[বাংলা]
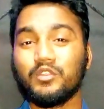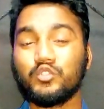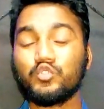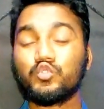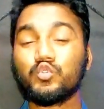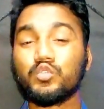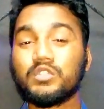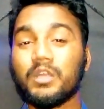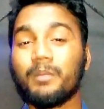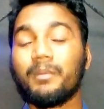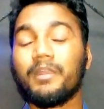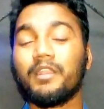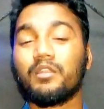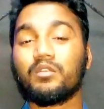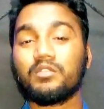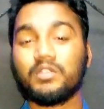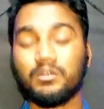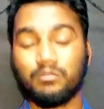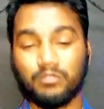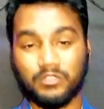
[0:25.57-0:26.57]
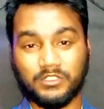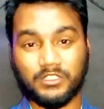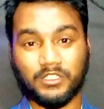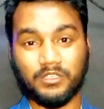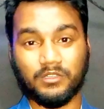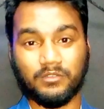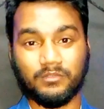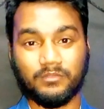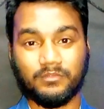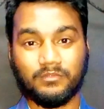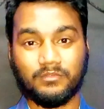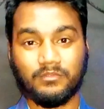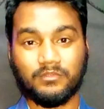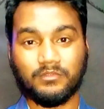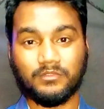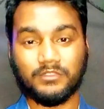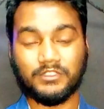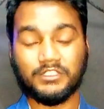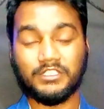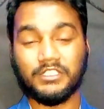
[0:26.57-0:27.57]
জুতা মারার কথা বলছিল
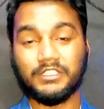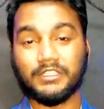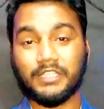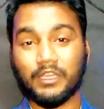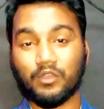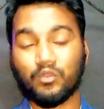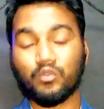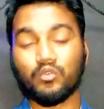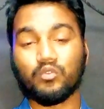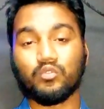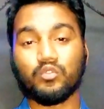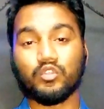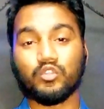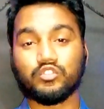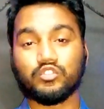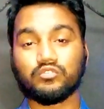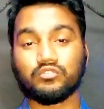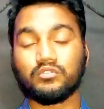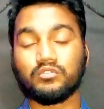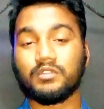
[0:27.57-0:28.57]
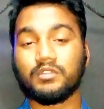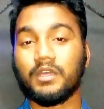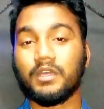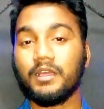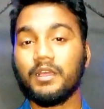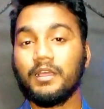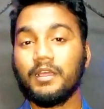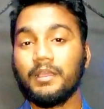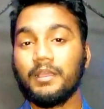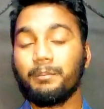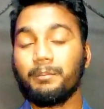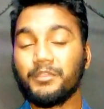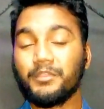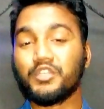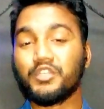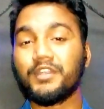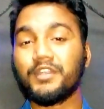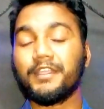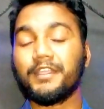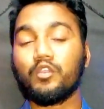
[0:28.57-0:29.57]
চিন্তা করুন দর্শক শ্রোতা
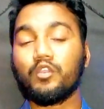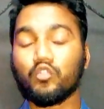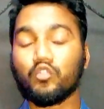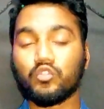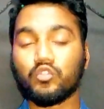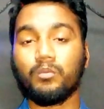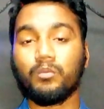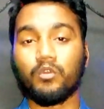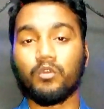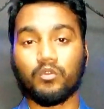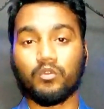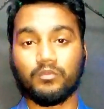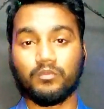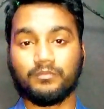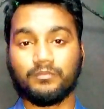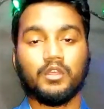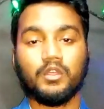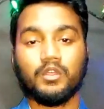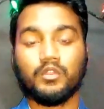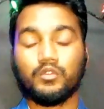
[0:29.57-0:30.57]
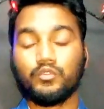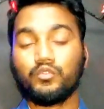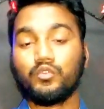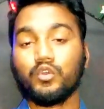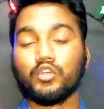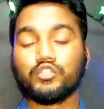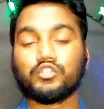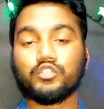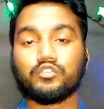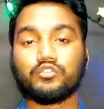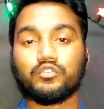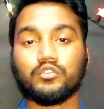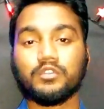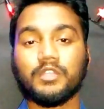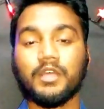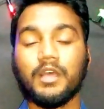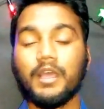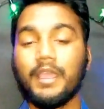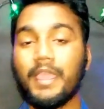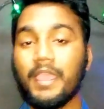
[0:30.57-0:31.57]
বিষয়টি কত বড় দর্শক
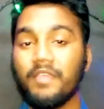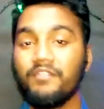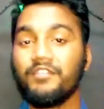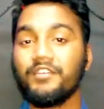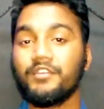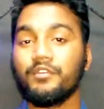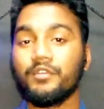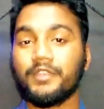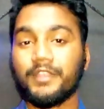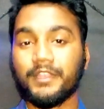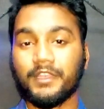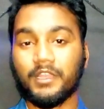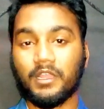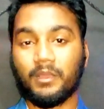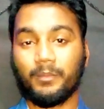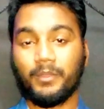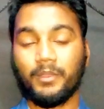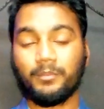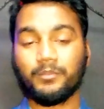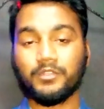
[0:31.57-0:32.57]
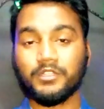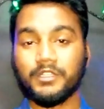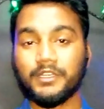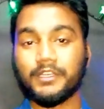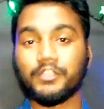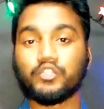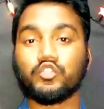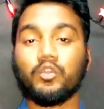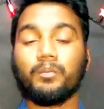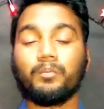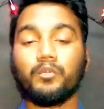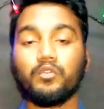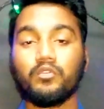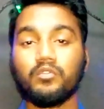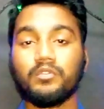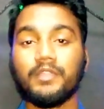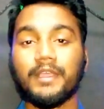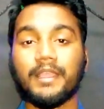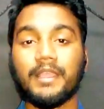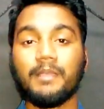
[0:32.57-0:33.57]
শ্রোতা এই ভিডিওটি আমি আপনাদেরকে সম্পূর্ণ
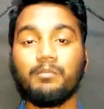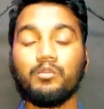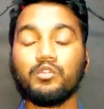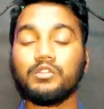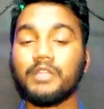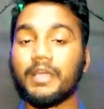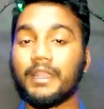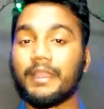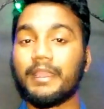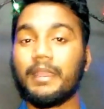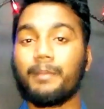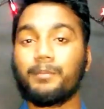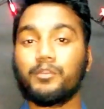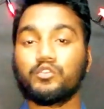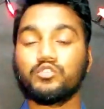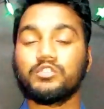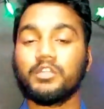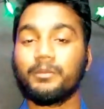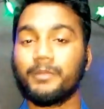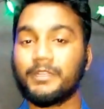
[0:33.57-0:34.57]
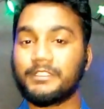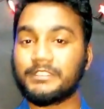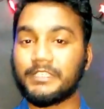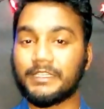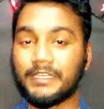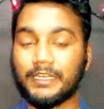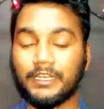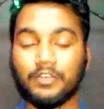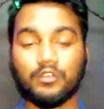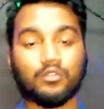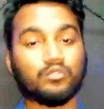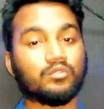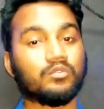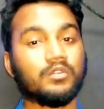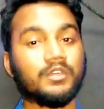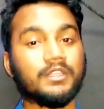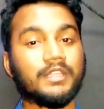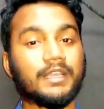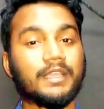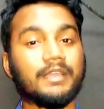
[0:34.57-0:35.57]
দেখাবো তার আগে আপনি যদি আমার চ্যানেলে নতুন
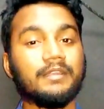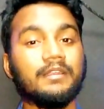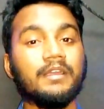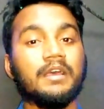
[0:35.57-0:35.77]
হয়ে থাকেন